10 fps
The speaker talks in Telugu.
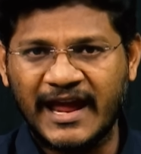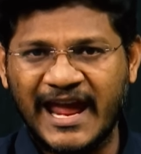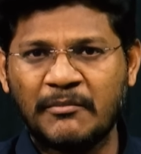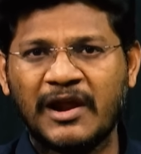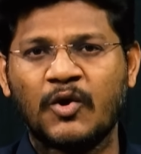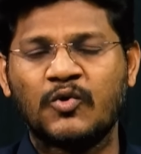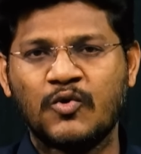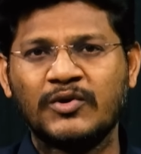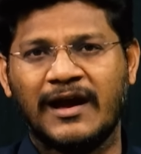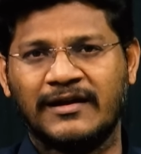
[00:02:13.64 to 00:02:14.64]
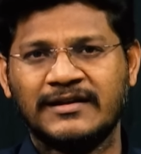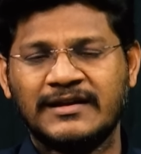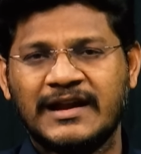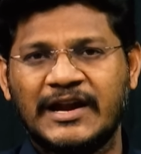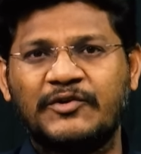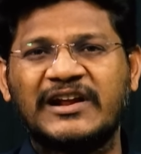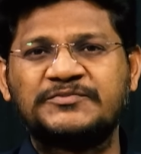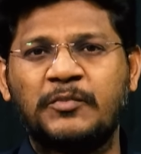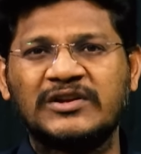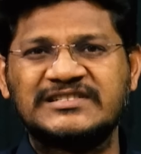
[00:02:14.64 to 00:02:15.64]
హేమలో కూడా
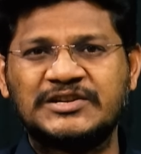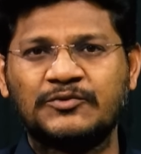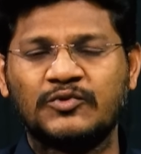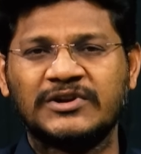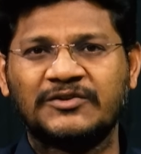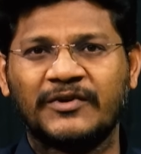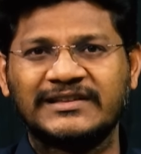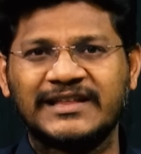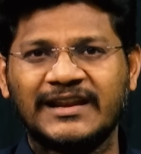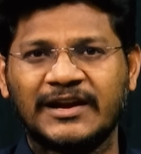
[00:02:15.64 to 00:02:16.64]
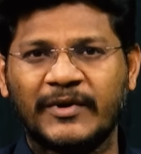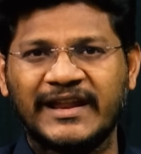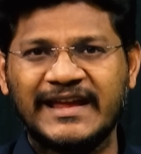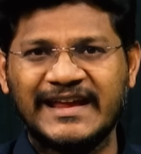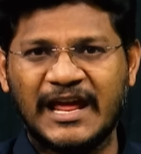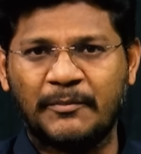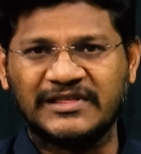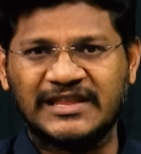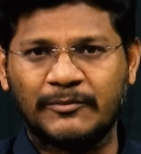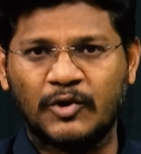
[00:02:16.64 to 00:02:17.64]
డ్రగ్స్ పాజిటివ్ ఉన్నటువంటి తేలినటువంటి ఈ
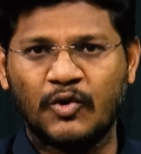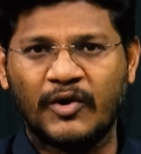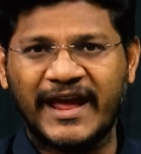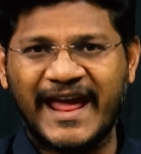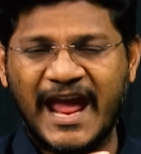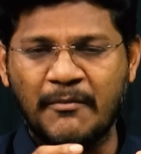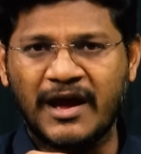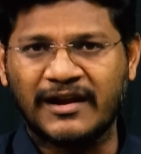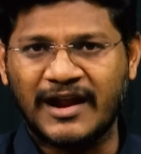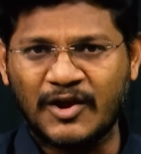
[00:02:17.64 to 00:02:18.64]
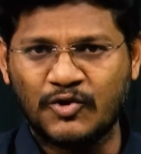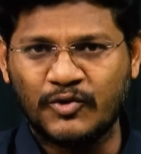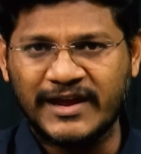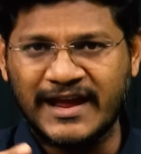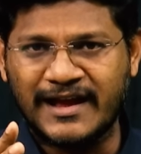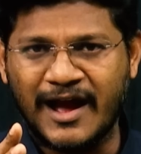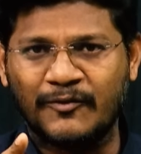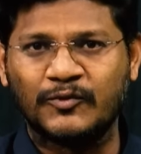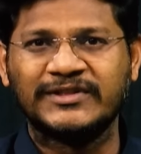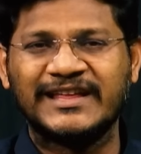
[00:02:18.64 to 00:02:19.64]
నేపథ్యంలో హేమ రంగు ఇంకా
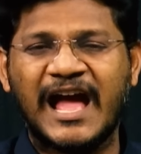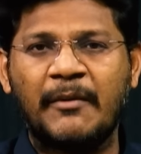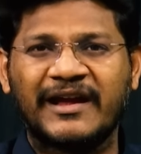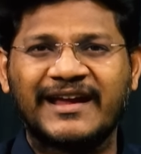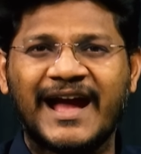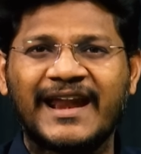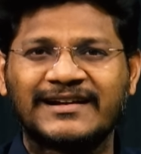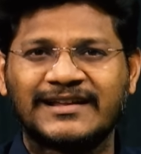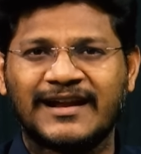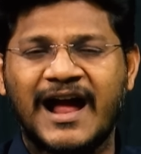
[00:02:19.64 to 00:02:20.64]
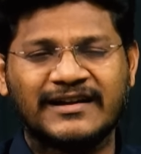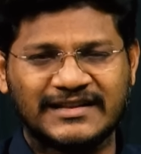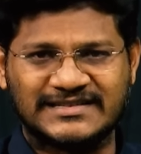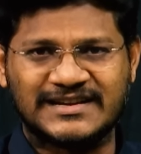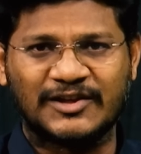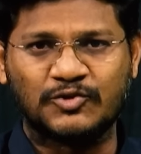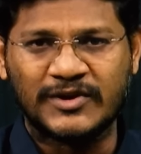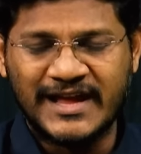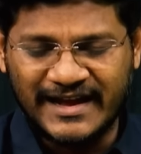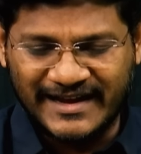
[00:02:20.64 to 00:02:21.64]
ఉంది ఆమె క్యారెక్టర్ ఆర్టిస్ట్ కాదు
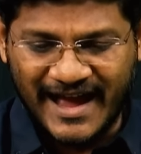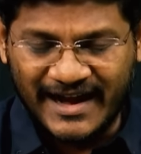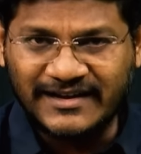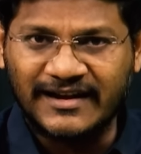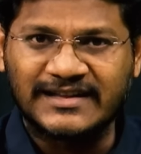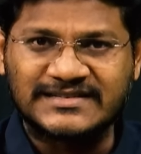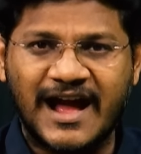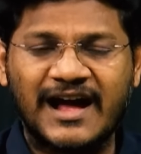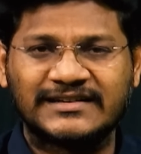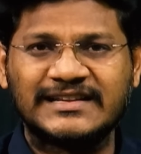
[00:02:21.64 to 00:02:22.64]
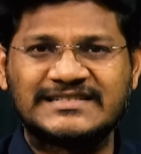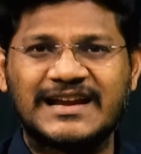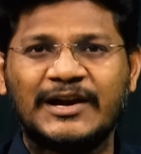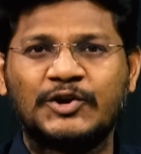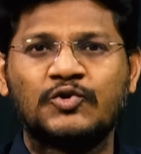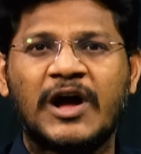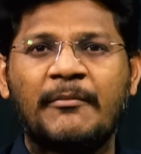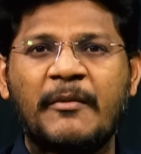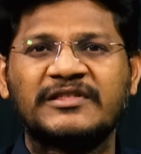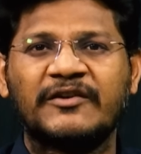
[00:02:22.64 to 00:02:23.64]
క్యారెక్టర్లెస్ ఆర్టిస్ట్ అంటూ
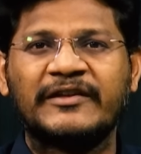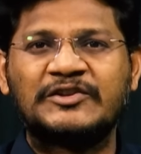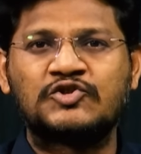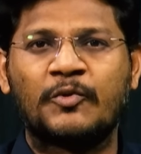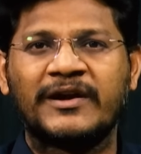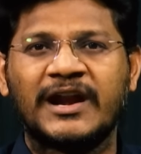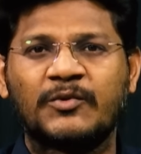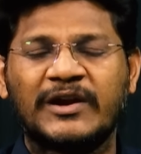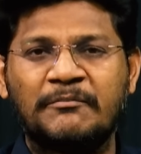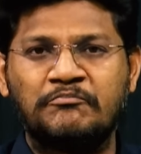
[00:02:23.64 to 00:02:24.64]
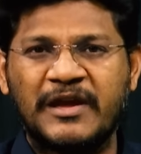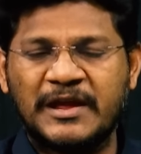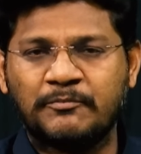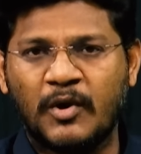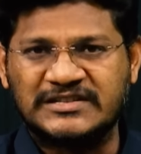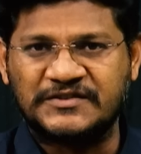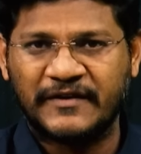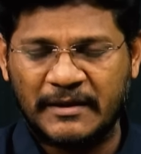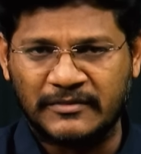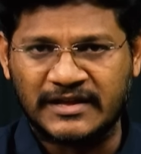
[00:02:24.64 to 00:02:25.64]
ఆమె మీద విరుచుకుపడినటువంటి బిగ్ బాస్
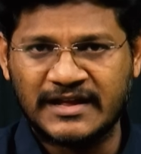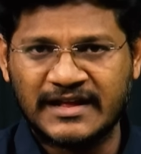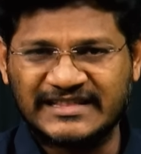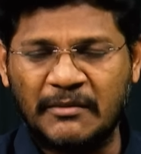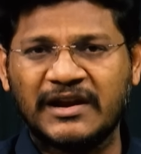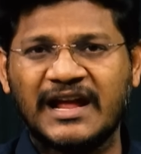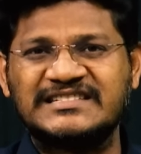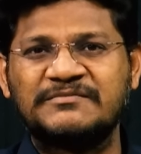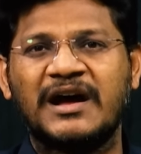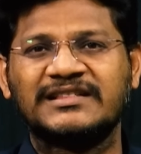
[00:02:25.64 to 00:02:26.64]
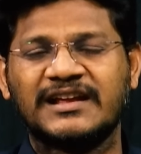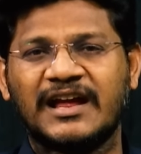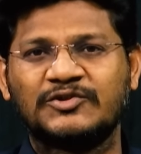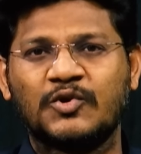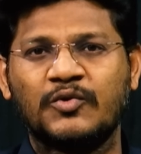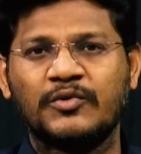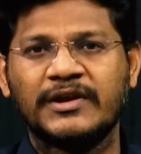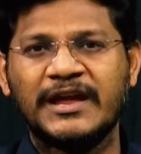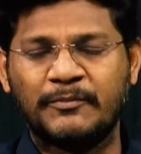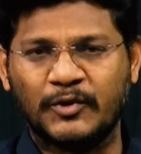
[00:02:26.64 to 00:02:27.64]
ఫేమ్ తమన్నా సింహాద్రి గారితో
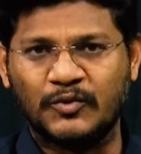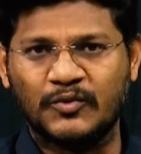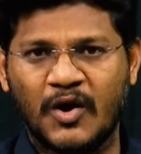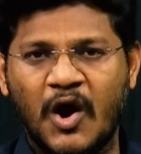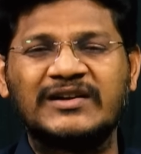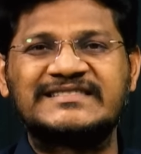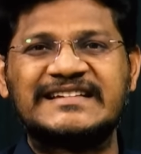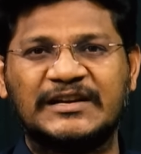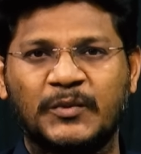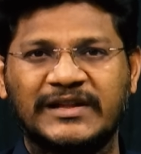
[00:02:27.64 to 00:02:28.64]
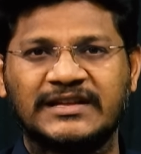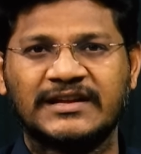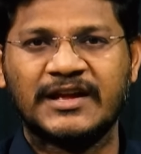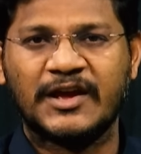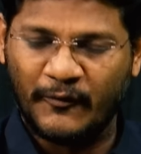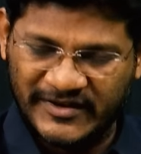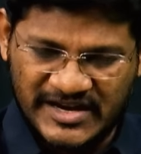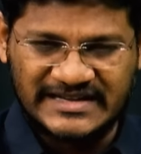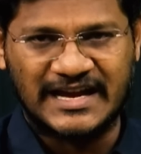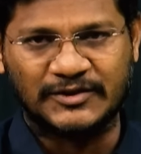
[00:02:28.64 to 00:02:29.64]
ఇప్పుడు హాట్ సీట్ విత్
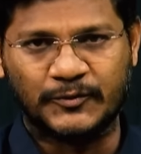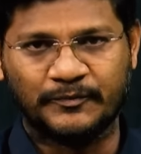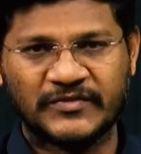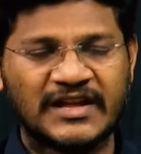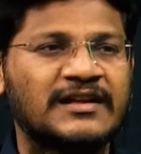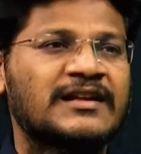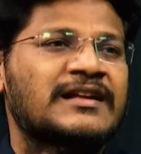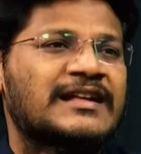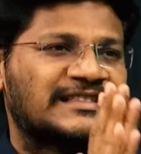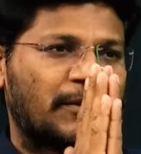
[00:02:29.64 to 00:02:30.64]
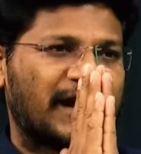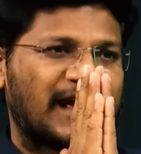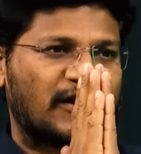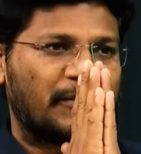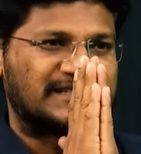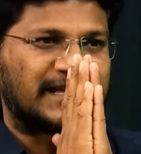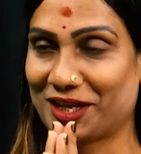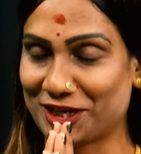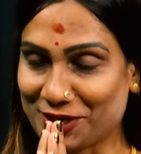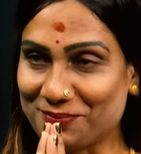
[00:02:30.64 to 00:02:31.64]
విజయ్ సాధు తమన్న గారు నమస్తే
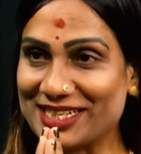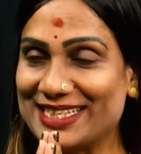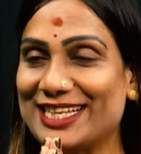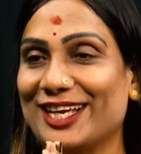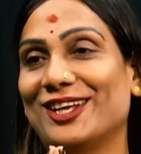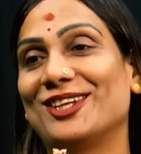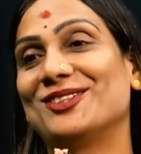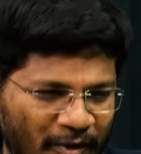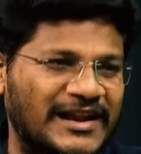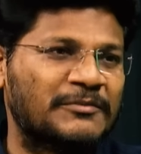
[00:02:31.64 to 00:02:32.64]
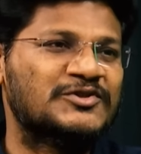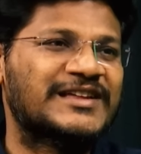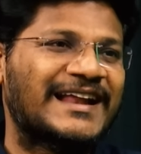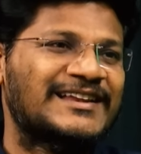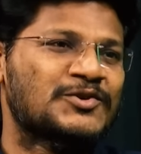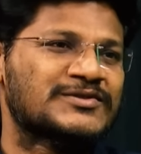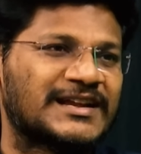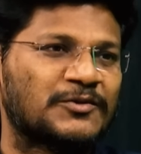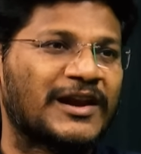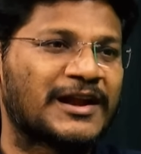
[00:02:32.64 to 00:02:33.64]
నమస్తే వెల్కమ్ టు డైల్ న్యూస్
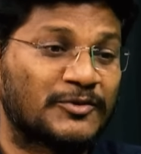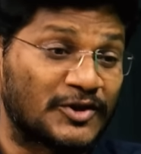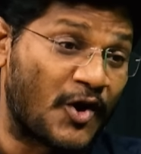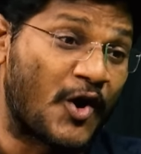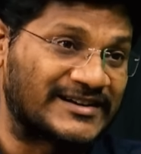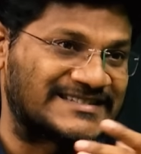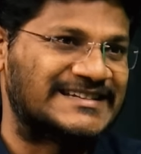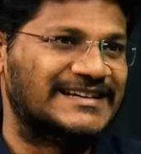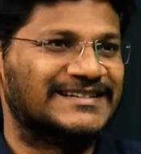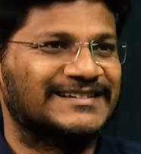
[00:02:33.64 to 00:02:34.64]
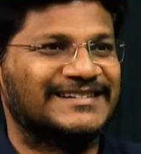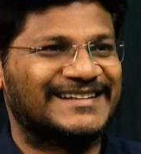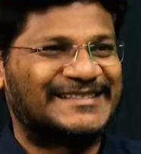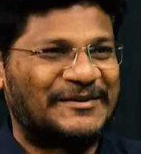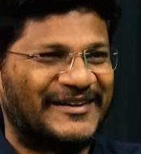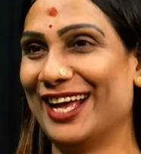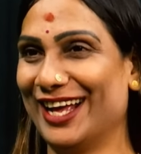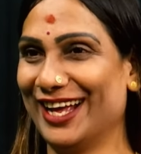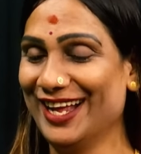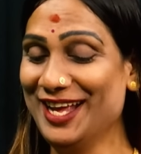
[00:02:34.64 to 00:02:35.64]
అండ్ వెల్కమ్ టు ద హాట్ సీట్ తమన్న గారు